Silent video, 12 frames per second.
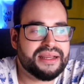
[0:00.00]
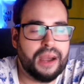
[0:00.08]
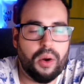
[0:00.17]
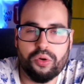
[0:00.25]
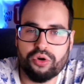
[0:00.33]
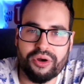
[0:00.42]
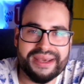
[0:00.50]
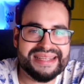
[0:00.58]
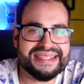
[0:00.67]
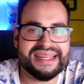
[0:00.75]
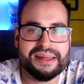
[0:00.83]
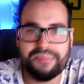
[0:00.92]
marca uno
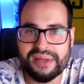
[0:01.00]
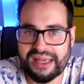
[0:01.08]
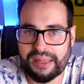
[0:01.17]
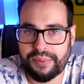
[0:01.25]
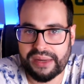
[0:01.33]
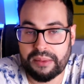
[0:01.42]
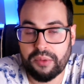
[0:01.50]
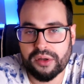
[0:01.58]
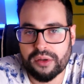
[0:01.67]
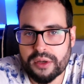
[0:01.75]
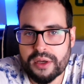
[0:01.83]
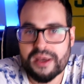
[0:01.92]
y se replega para,
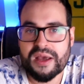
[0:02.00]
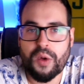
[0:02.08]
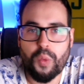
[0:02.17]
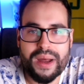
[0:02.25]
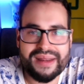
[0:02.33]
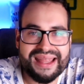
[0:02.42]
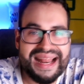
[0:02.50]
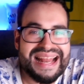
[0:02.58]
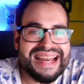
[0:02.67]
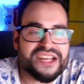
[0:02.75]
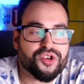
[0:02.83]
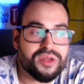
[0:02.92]
bueno, guardar
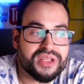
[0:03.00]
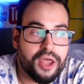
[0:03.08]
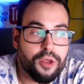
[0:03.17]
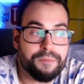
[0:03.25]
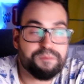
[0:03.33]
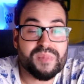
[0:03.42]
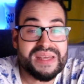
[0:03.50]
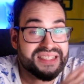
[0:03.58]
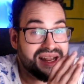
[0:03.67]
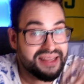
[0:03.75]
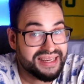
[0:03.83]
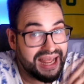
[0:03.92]
el resultado y
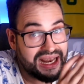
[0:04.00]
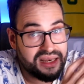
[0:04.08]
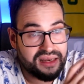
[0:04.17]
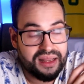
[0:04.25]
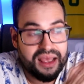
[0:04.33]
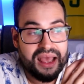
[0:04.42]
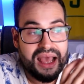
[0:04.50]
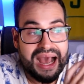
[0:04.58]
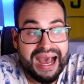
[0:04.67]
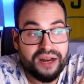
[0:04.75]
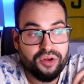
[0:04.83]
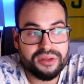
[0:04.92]
salir al,
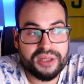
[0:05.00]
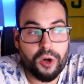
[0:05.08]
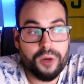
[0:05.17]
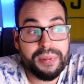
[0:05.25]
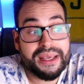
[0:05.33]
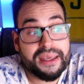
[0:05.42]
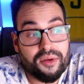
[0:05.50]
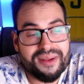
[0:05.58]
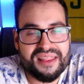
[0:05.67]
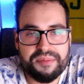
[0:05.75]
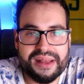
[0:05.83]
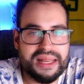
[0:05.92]
al contragolpe, creo
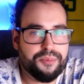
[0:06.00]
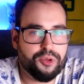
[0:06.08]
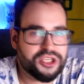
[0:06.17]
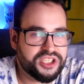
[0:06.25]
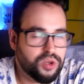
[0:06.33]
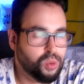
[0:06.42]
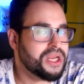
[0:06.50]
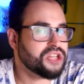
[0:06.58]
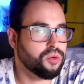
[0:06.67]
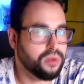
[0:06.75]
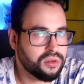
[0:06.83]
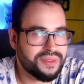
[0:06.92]
que Dembélé puede ser una
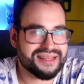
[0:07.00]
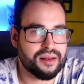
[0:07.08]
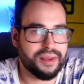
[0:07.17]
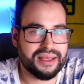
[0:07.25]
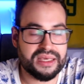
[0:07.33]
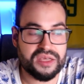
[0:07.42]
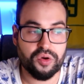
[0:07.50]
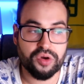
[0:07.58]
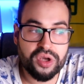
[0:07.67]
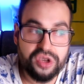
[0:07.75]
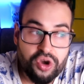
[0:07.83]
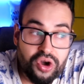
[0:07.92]
solución desde el banquillo.
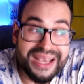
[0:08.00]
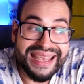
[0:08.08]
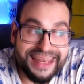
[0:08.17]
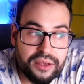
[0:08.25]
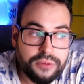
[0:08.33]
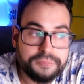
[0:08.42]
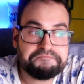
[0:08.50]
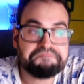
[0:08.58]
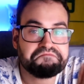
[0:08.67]
Yo creo,